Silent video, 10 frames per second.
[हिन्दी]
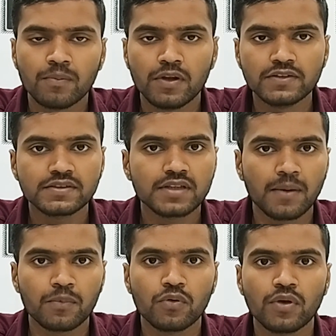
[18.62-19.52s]
प्लस
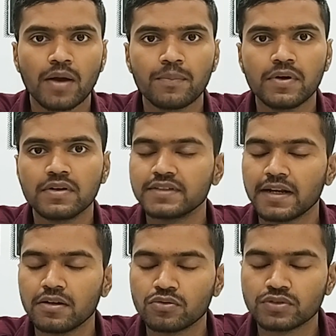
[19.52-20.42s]
आपको यहाँ पर
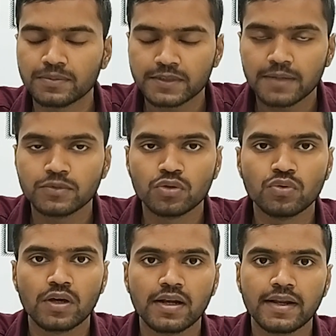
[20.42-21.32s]
चैनल को सब्सक्राइब
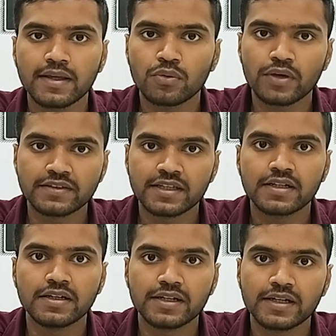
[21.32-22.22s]
जरूर कर लेना है क्योंकि ऐसे ही
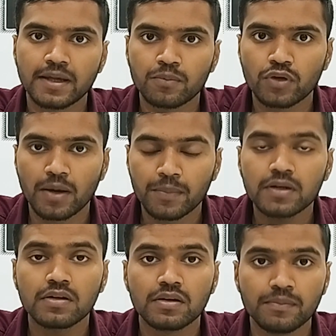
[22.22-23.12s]
कंटेंट आपको यहाँ
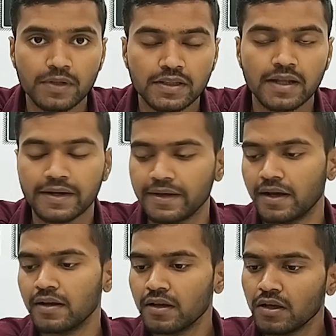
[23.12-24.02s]
पर मिलता रहेगा